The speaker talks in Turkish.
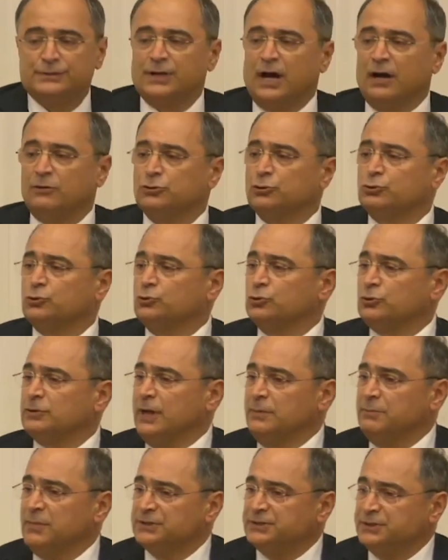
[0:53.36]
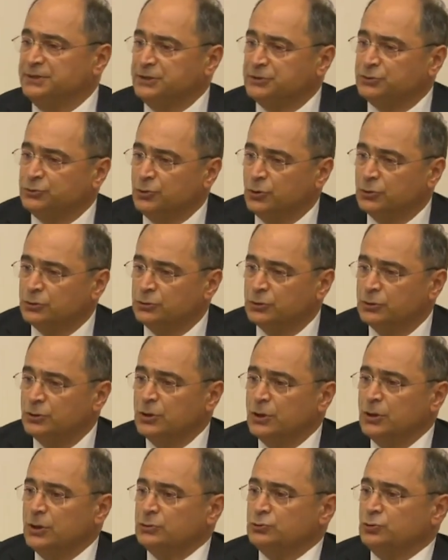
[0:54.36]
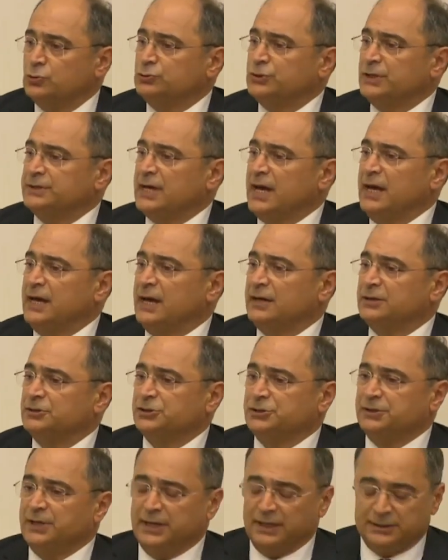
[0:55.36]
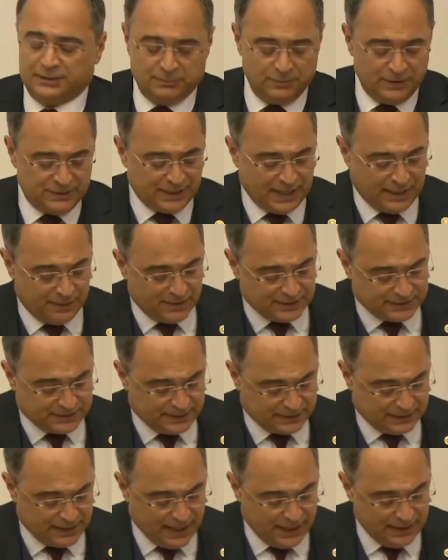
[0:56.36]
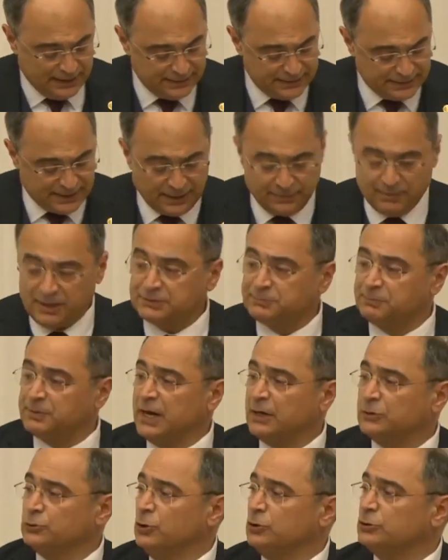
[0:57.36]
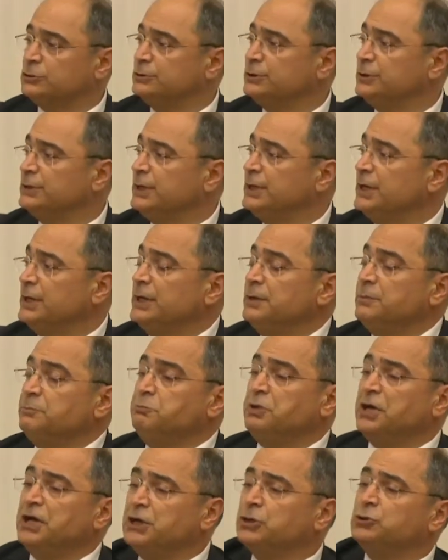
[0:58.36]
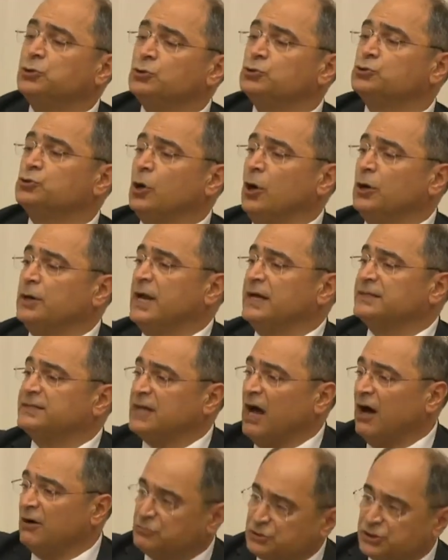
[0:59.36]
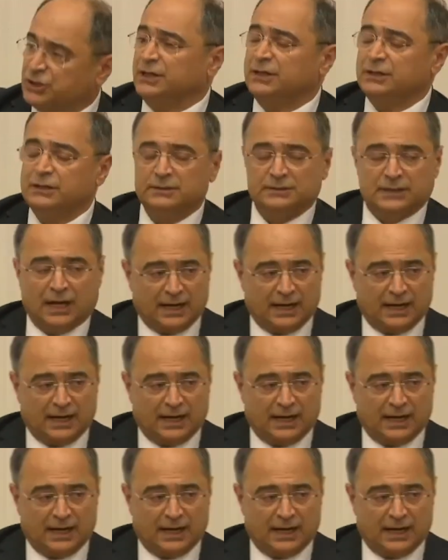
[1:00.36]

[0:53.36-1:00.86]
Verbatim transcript: Savcı tutuklanmasını istiyor. Suç ceza yargıcı denetimli serbestlikle serbest bırakıyor. Bir gün sonra savcı